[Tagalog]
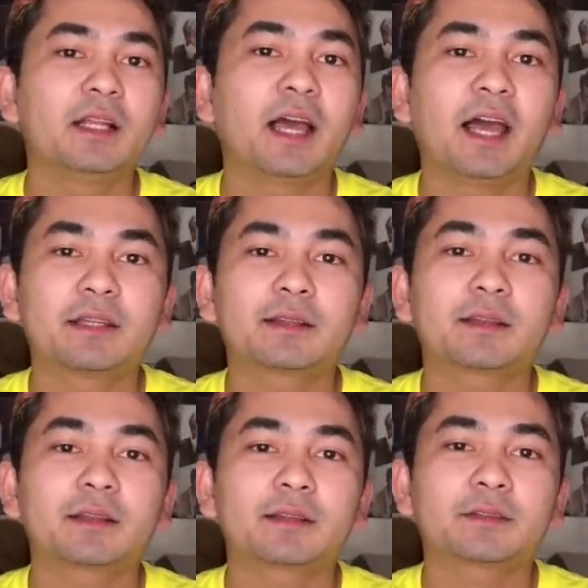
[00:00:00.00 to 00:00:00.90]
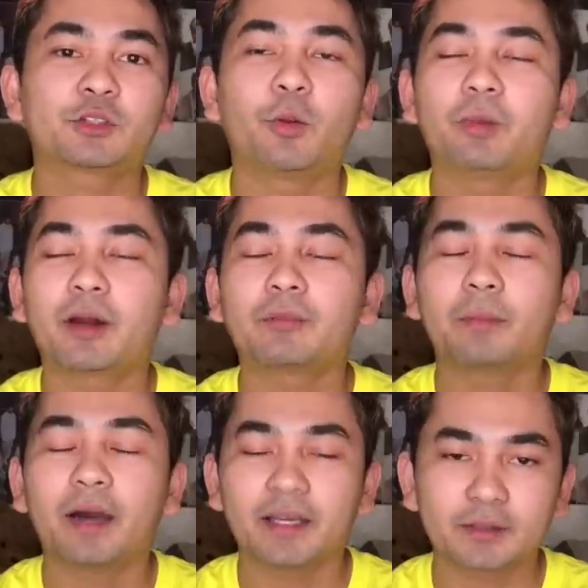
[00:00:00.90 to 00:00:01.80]
At sobrang
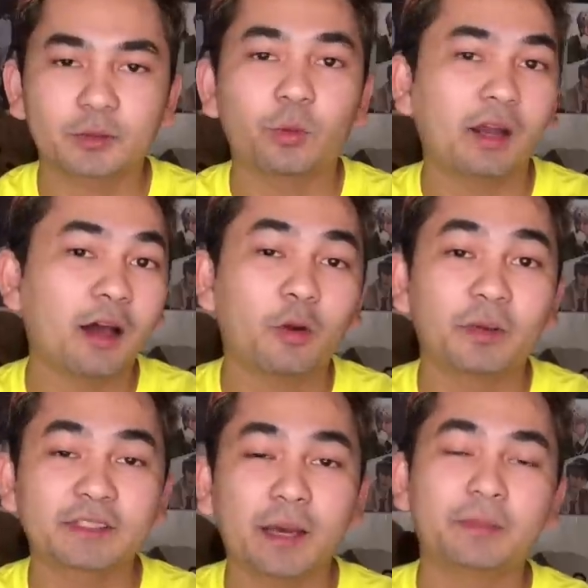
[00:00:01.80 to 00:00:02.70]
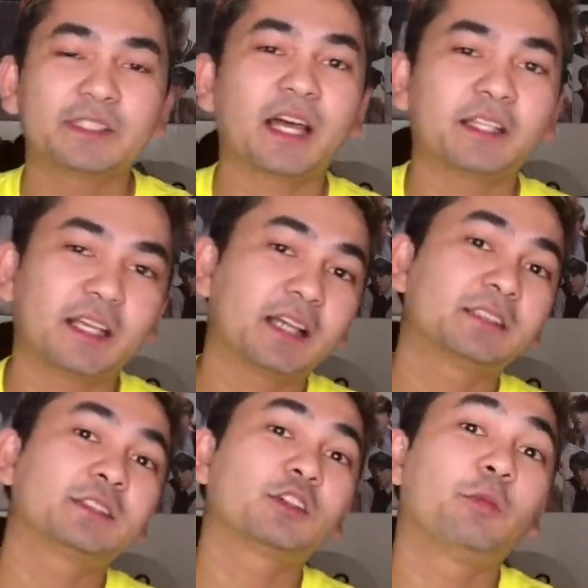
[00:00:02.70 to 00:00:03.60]
mabait. Wala akong masabi sa kanya as
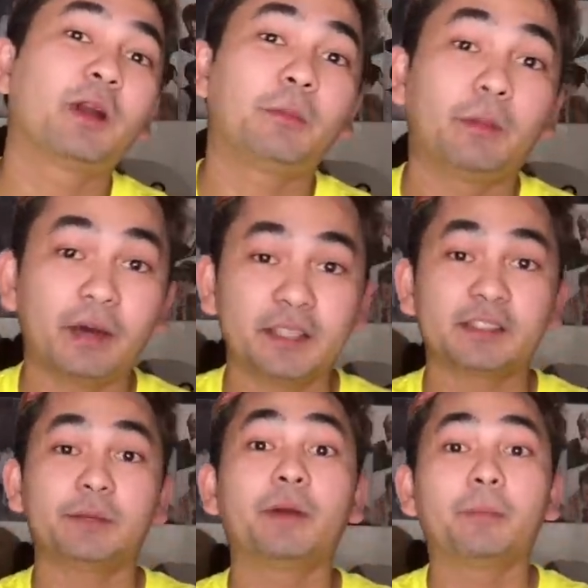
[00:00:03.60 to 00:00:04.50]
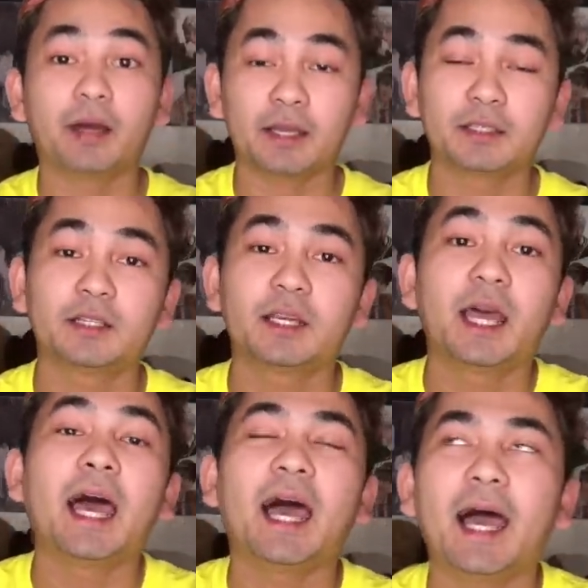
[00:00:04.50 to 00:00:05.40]
in sobrang mabait ni mama.
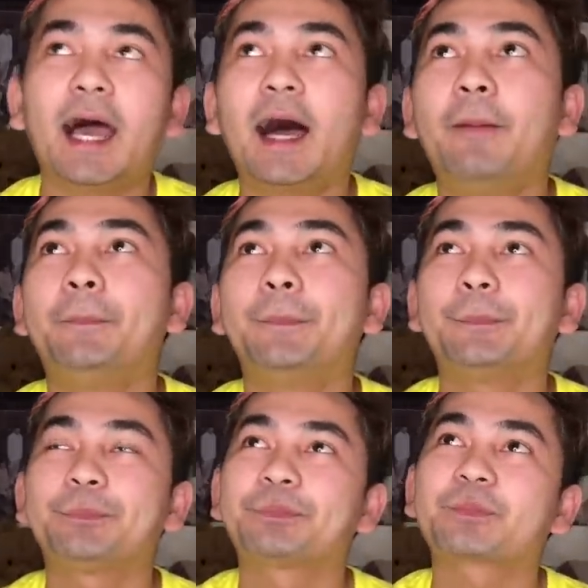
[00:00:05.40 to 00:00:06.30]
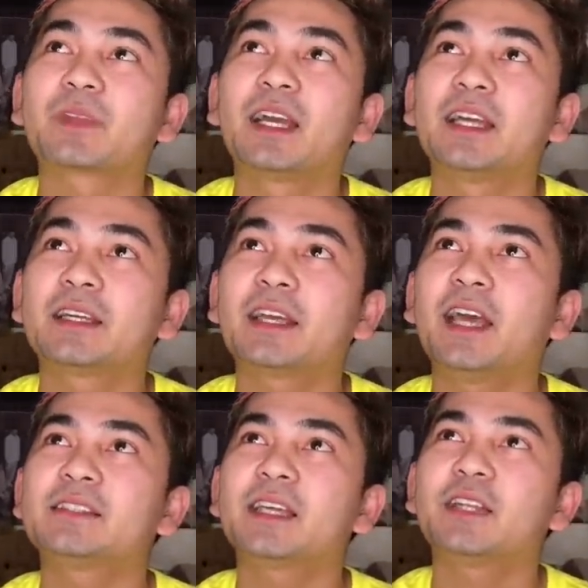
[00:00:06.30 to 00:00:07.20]
Um,
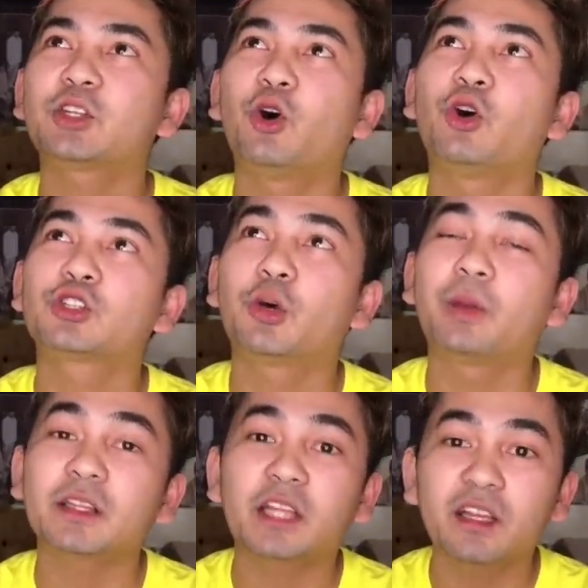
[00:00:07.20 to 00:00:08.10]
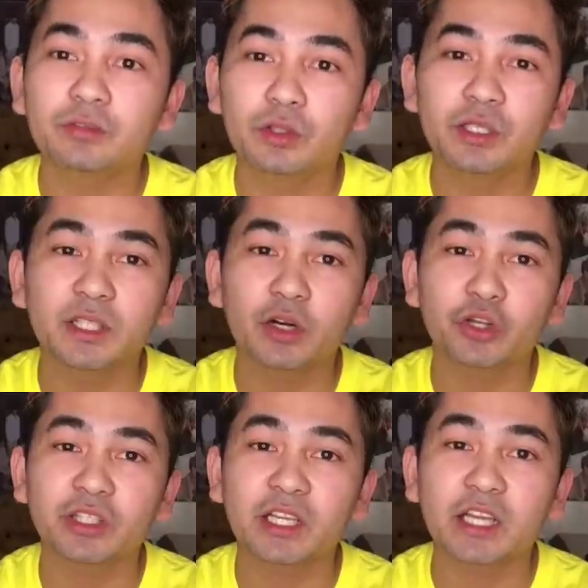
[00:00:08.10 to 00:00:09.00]
guys, ito, sobrang thankful din
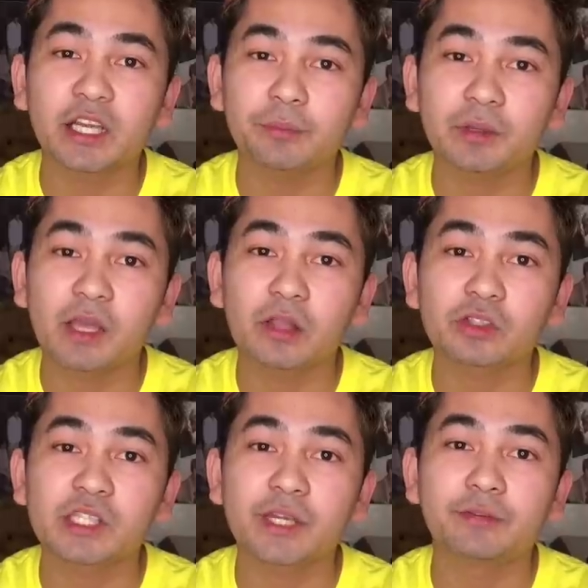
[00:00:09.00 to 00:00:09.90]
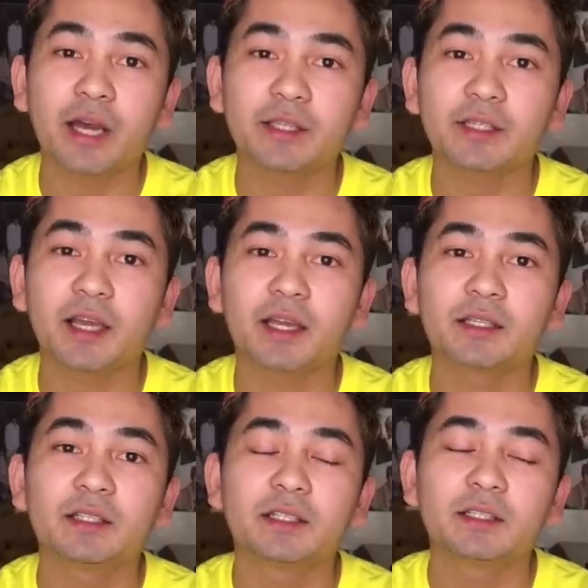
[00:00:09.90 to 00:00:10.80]
ako na naging kaibigan ko si Ivana
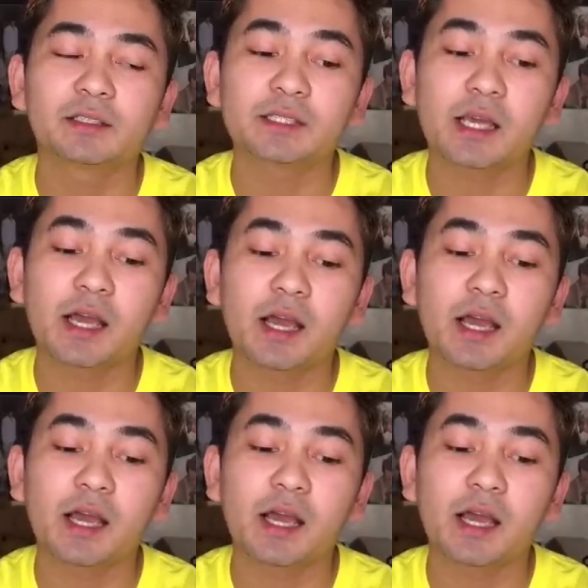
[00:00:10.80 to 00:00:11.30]
sa